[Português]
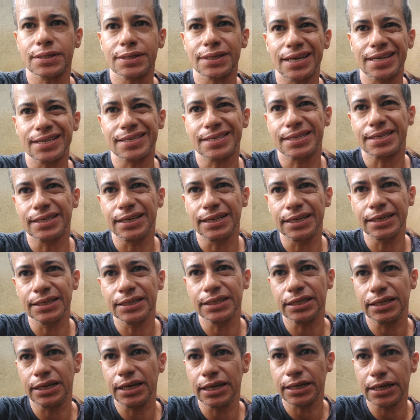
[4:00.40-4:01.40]
que sai
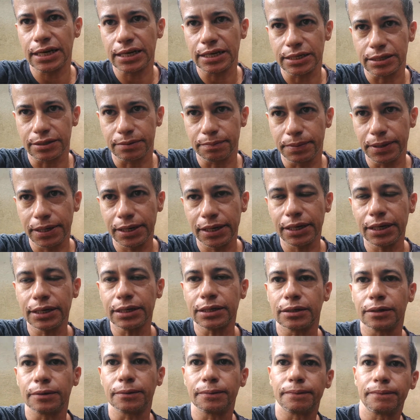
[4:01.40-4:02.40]
sangue, né, que eles
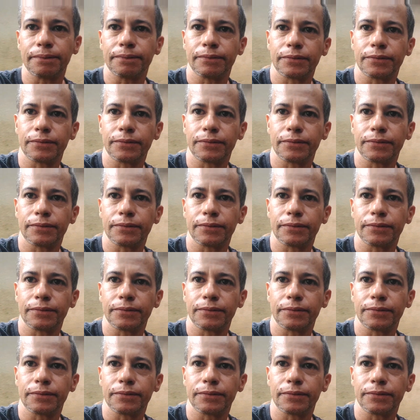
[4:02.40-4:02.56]
brigam,